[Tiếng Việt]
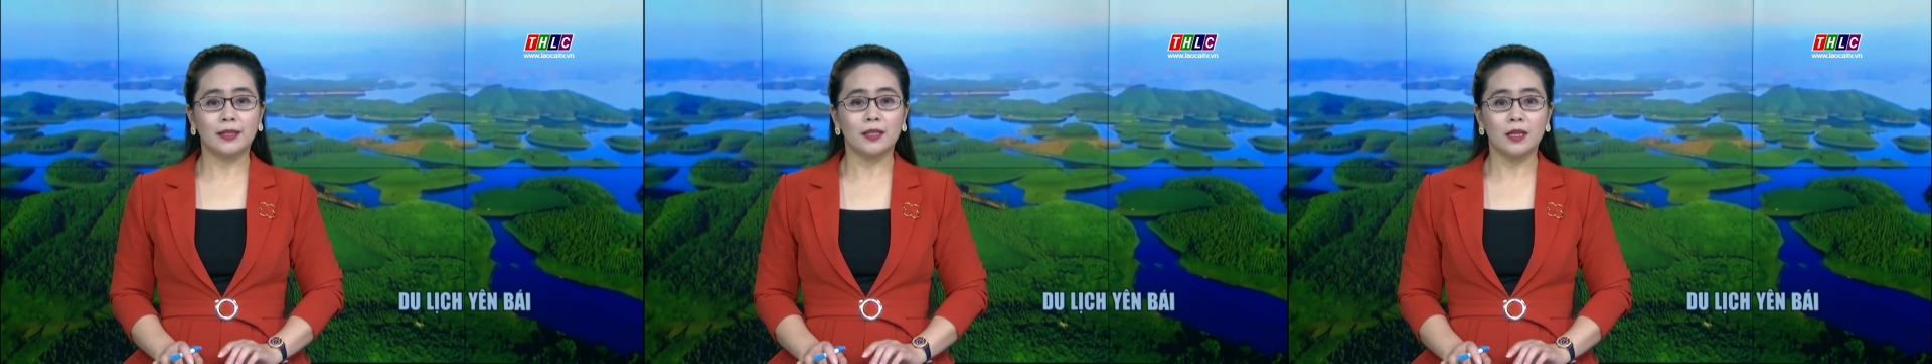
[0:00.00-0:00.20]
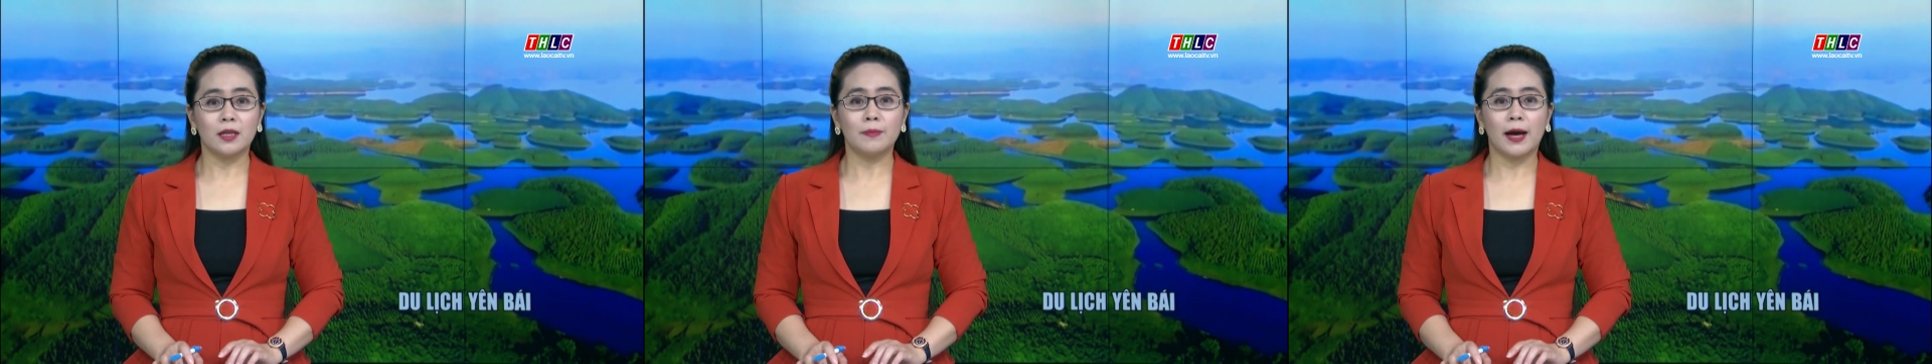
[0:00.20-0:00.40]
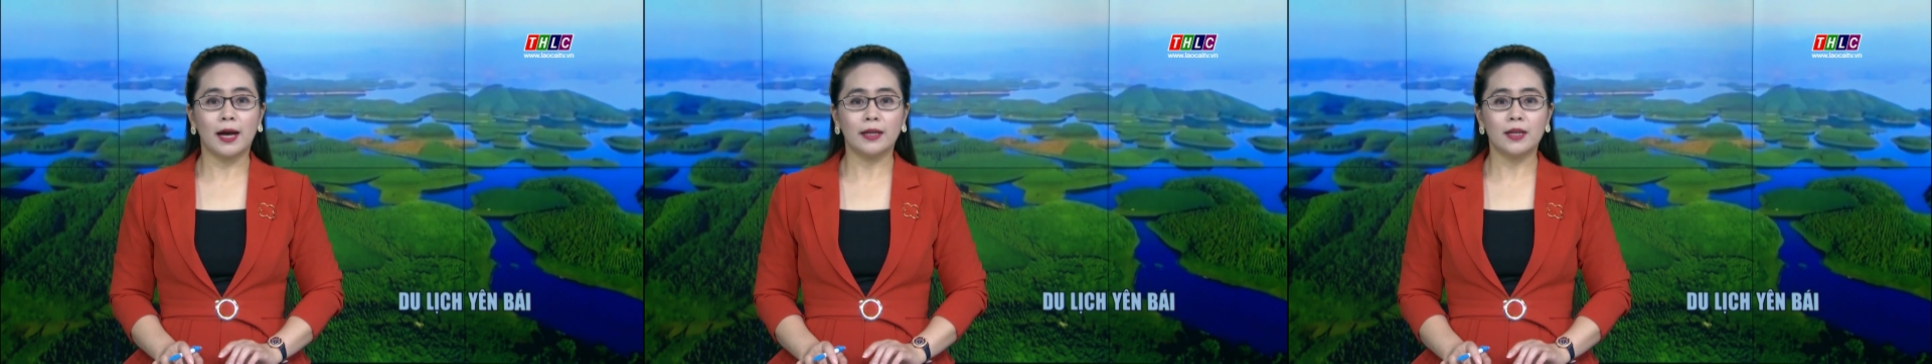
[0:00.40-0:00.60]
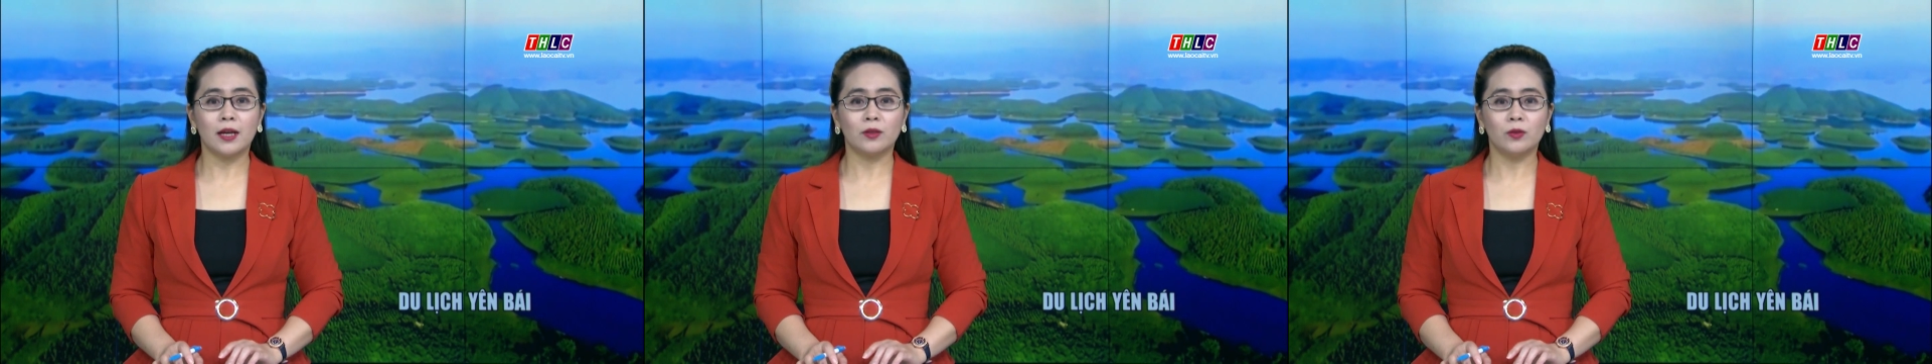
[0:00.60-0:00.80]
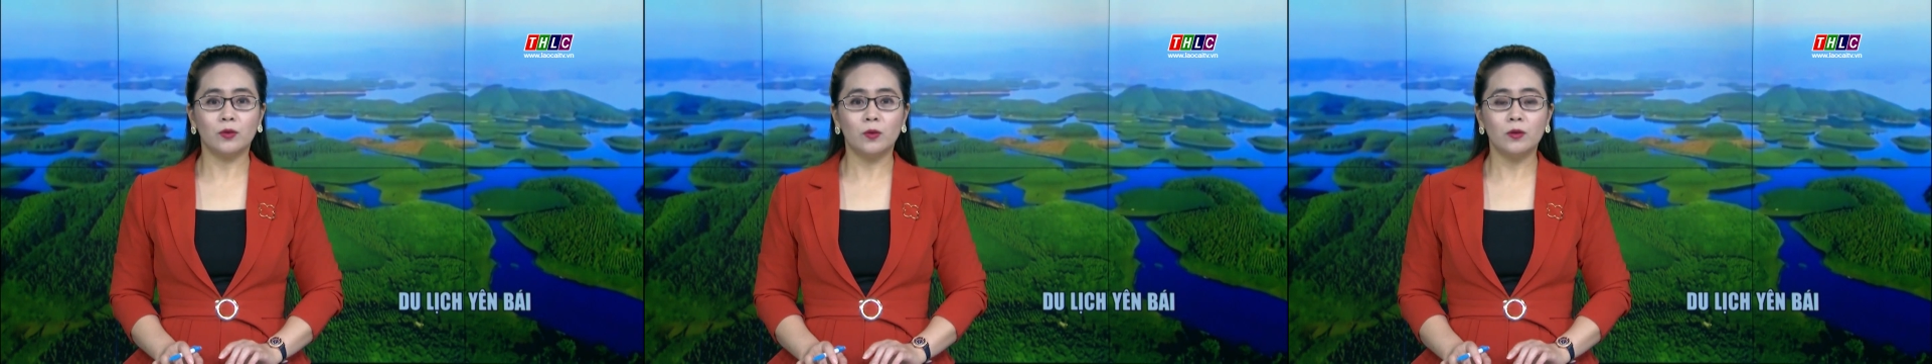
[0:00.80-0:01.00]
tỉnh Yên Bái
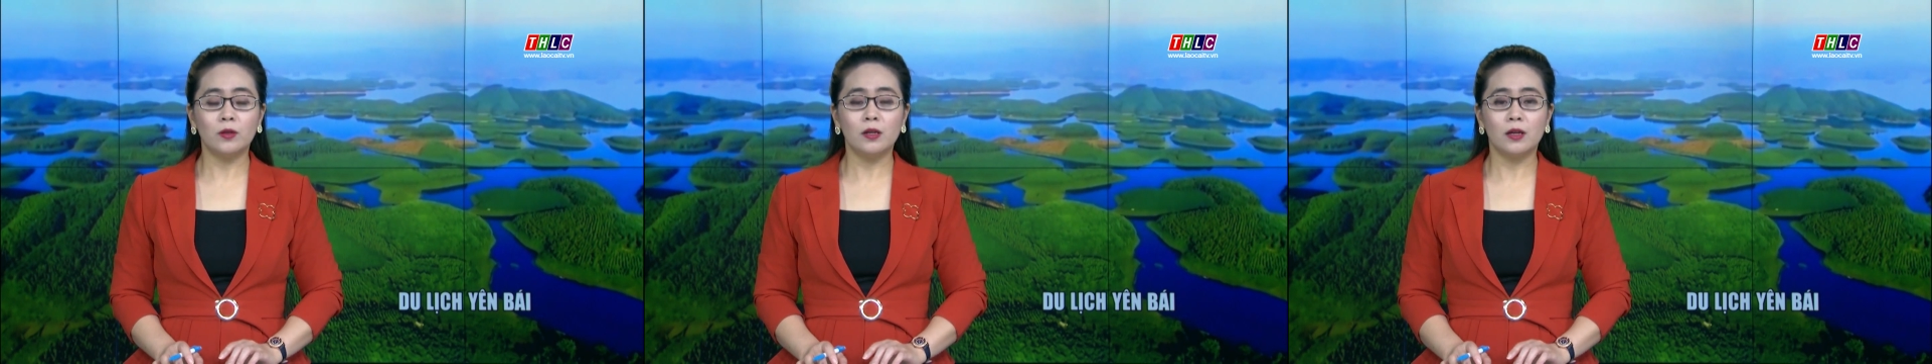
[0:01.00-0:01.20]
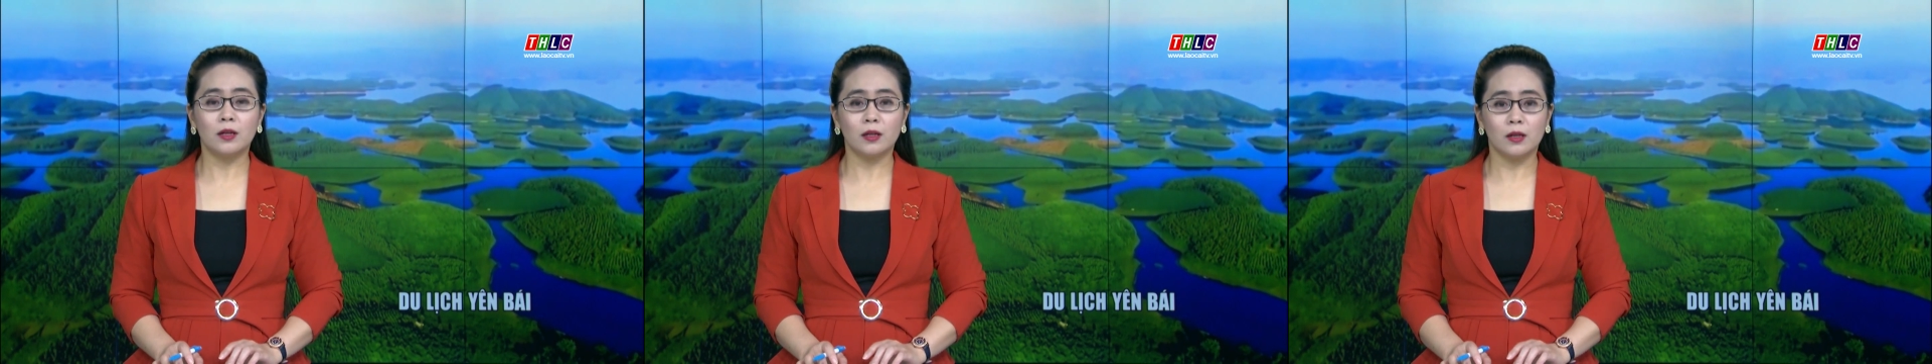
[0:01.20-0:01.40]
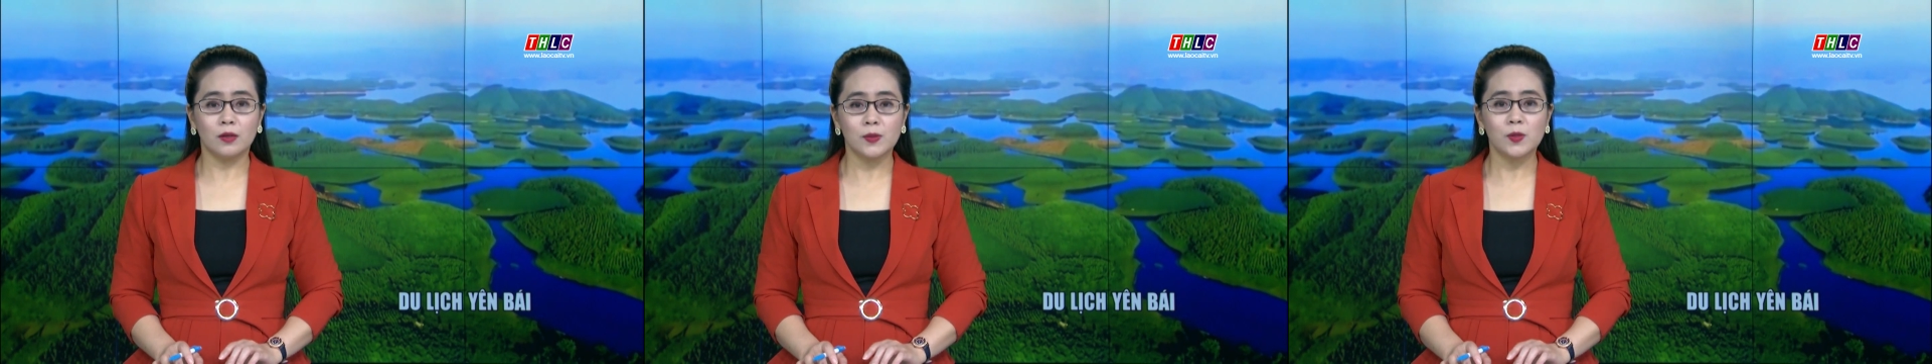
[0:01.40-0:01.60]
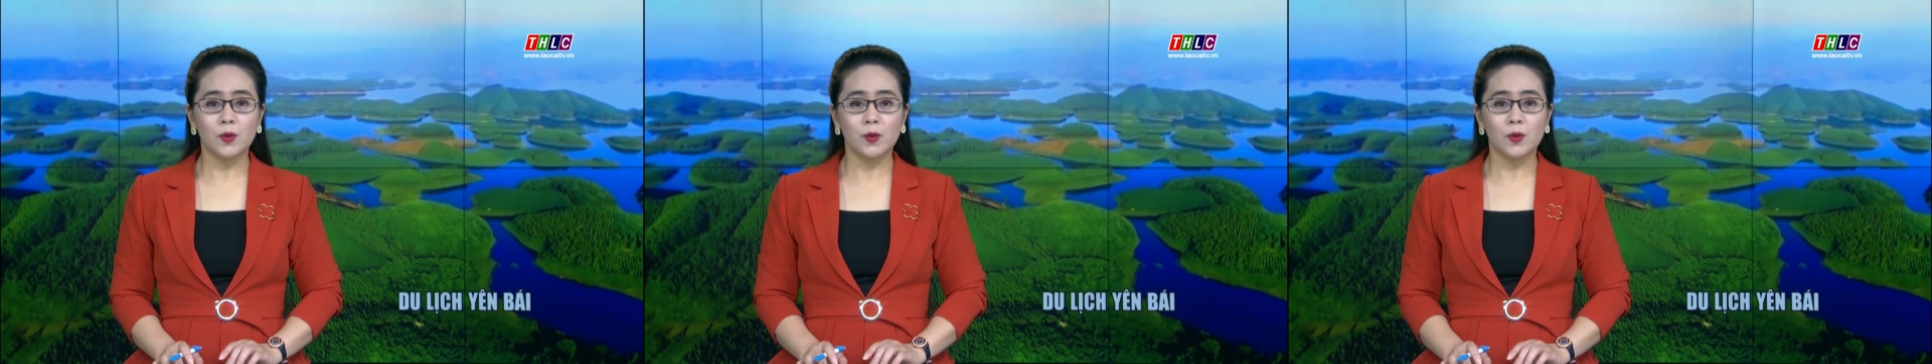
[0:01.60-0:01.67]
đã thu hút lượng lớn